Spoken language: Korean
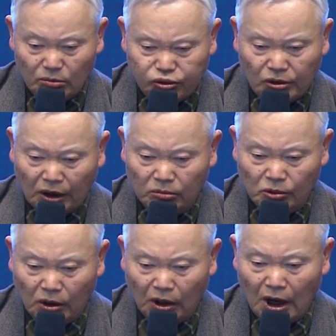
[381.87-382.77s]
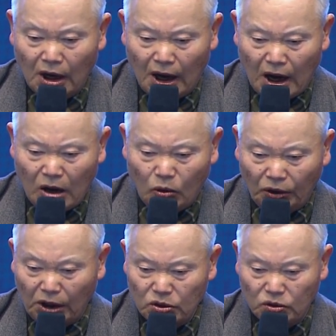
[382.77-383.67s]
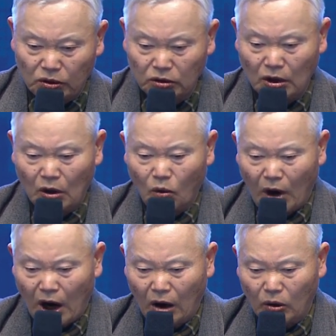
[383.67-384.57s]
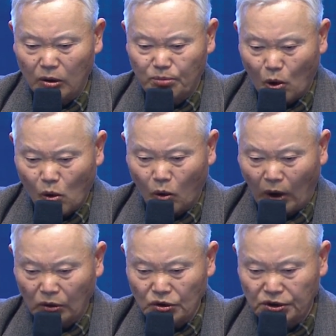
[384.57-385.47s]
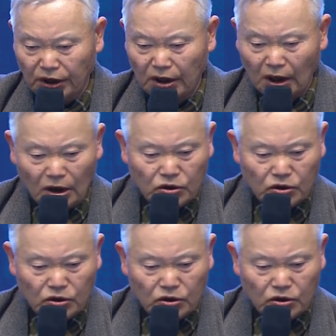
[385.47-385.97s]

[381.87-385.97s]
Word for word: 북한은 물론 한국에 대해서도 과거 봉건왕조시에